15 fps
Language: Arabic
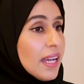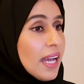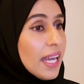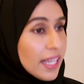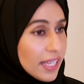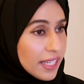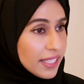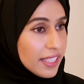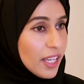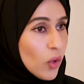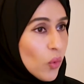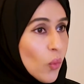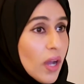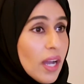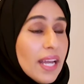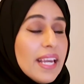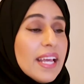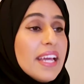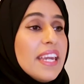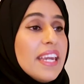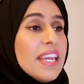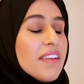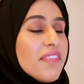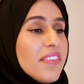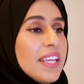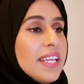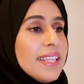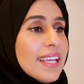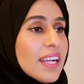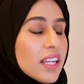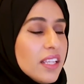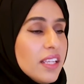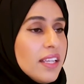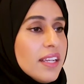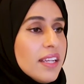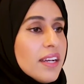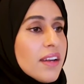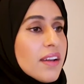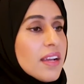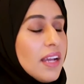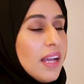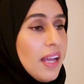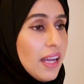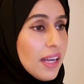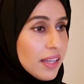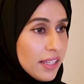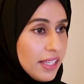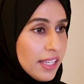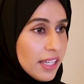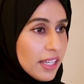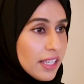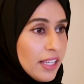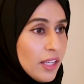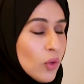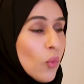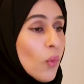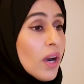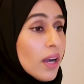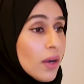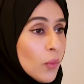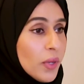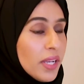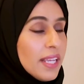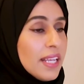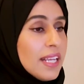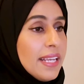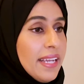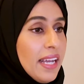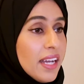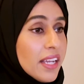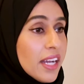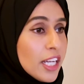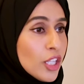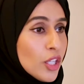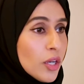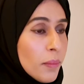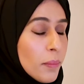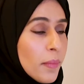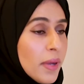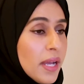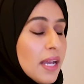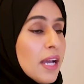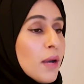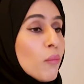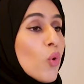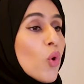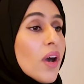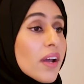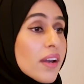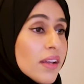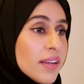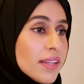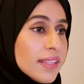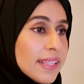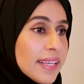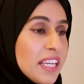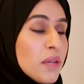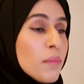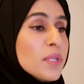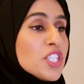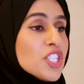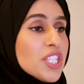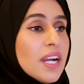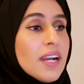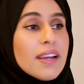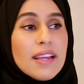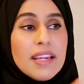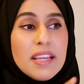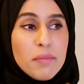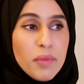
اكدوا على ان في تغيير حقيقي وقوي لحياتهم مقارنه بالشهر اللي